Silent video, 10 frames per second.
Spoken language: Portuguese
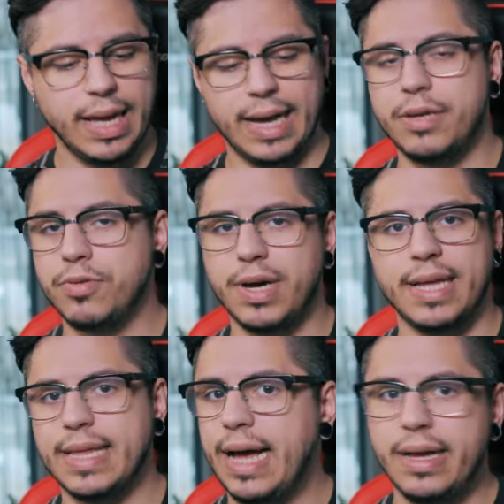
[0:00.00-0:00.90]
Aqui no
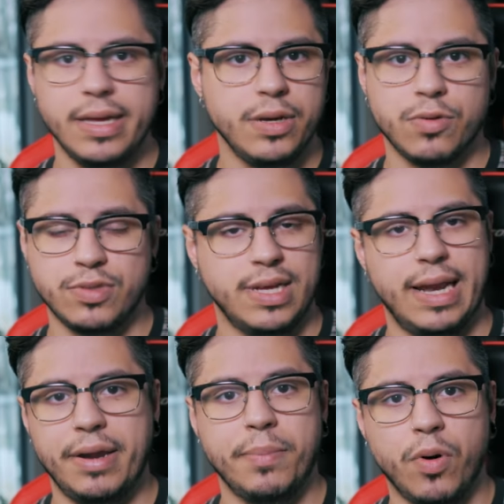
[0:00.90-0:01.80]
Canadá, o
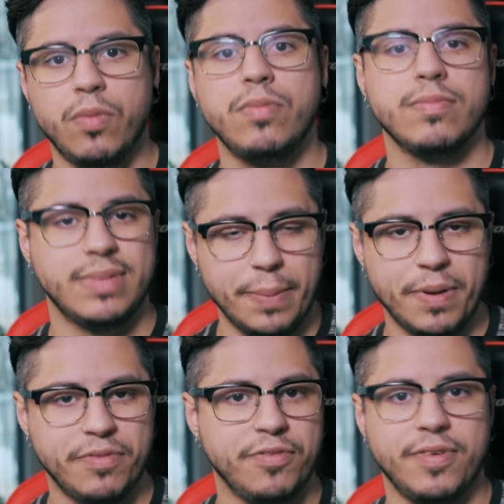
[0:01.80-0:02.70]
salário é bom, dá
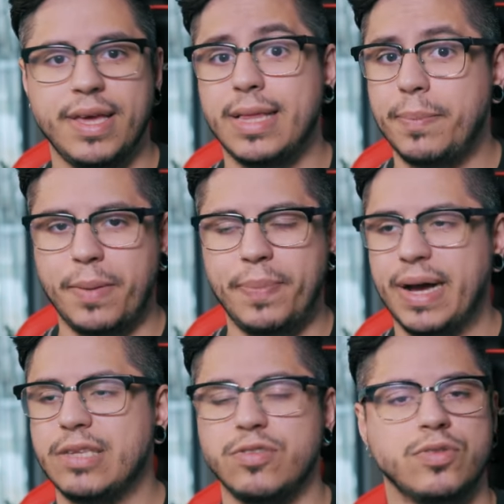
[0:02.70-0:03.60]
para viver, dá para
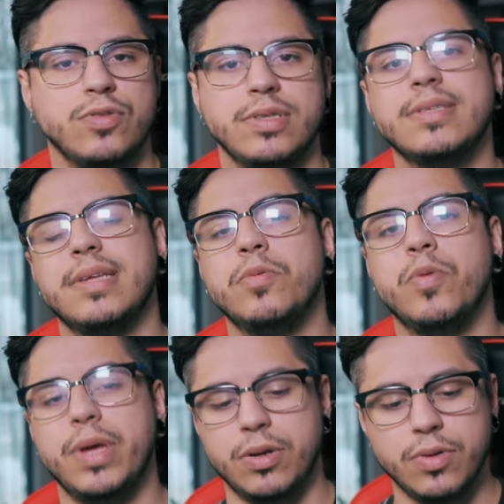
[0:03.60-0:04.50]
pagar suas coisas
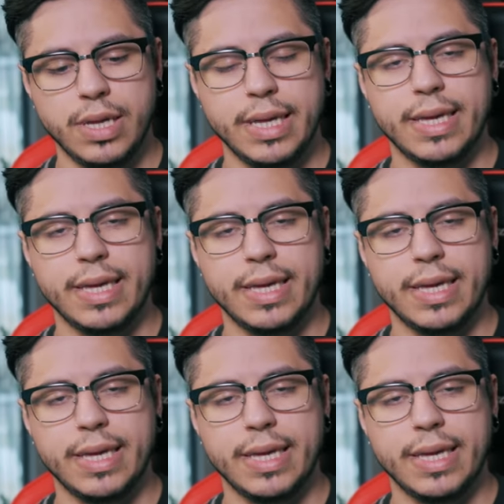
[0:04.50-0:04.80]
tranquilo.